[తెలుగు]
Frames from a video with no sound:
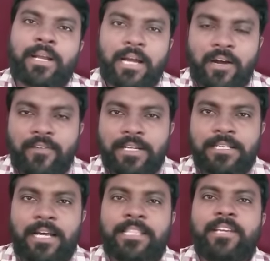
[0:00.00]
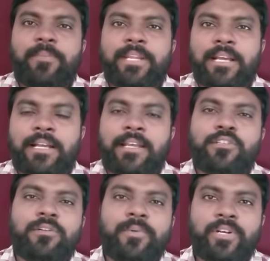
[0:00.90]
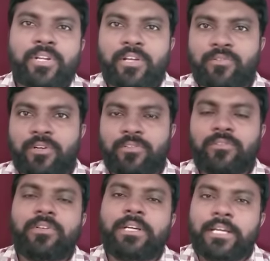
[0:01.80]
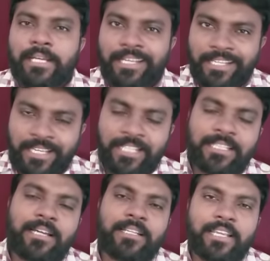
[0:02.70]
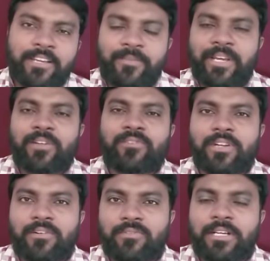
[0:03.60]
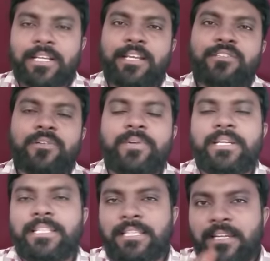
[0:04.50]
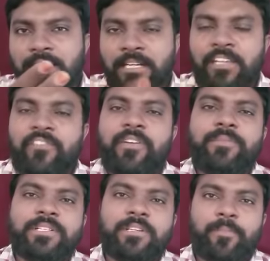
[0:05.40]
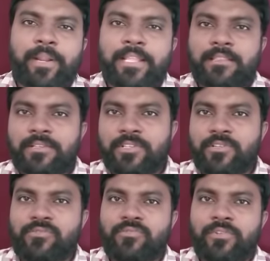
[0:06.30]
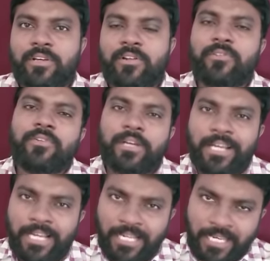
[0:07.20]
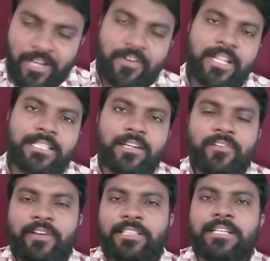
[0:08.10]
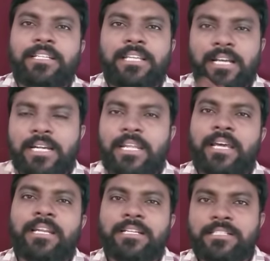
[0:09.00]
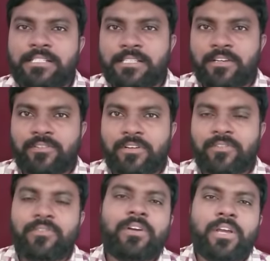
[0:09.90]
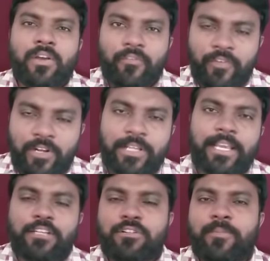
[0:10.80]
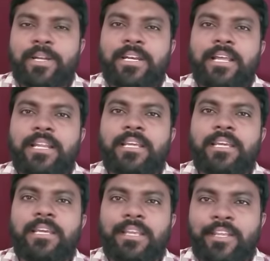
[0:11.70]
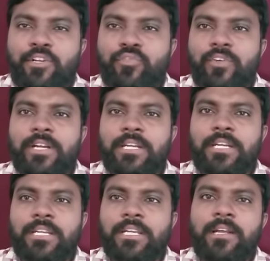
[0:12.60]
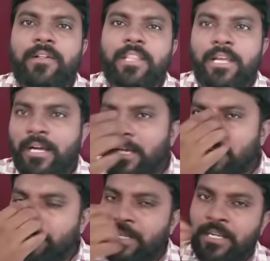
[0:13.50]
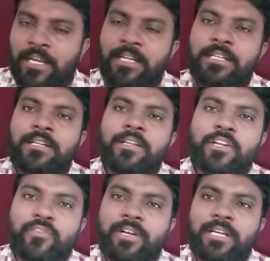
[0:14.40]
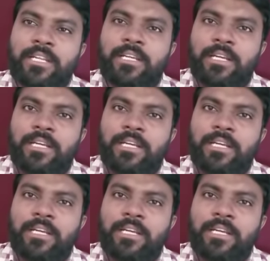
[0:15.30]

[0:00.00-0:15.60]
కావాల్సి అదే పనిగా కేసులు పెట్టినారు అను ఏ తాను ఏమి అనుకున్నా కూడా కేసులు పెట్టి తనను డిఫేమ్ చేసే ప్రయత్నం చేస్తూ ఉన్నారను లేకుంటే తనను వ్యక్తిగతంగా టార్గెట్ చేశారు అను వీళ్ళు కేసులు పెట్టడానికి ఎటువంటి ఐ మీన్ కంటెంట్ ఎటువంటి